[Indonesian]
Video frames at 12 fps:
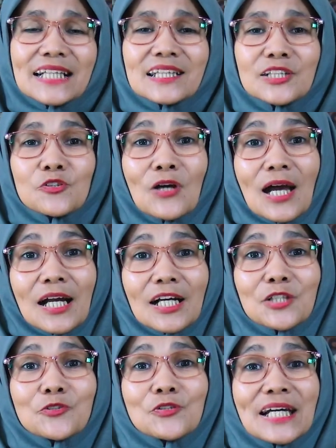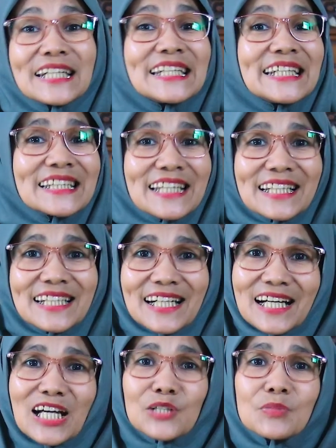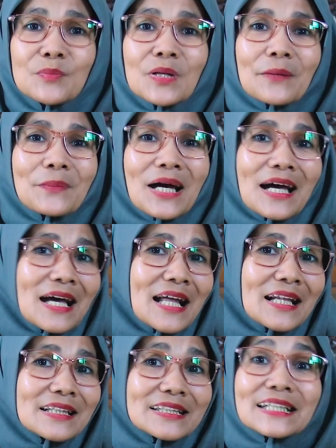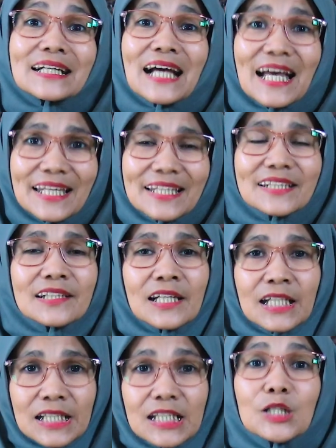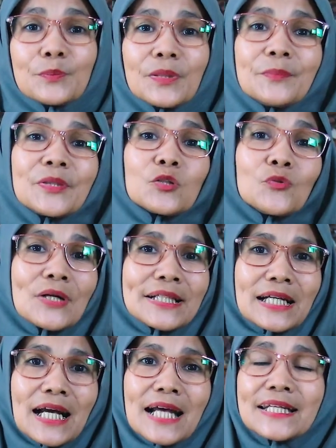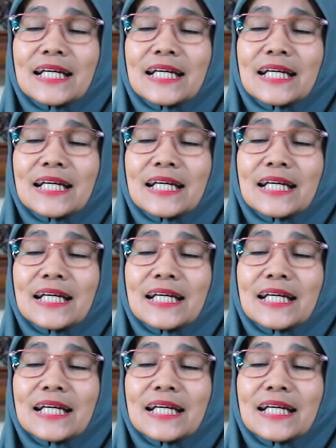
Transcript: Nantinya akan juga ditanyakan beberapa hal terkait kepemiluan yang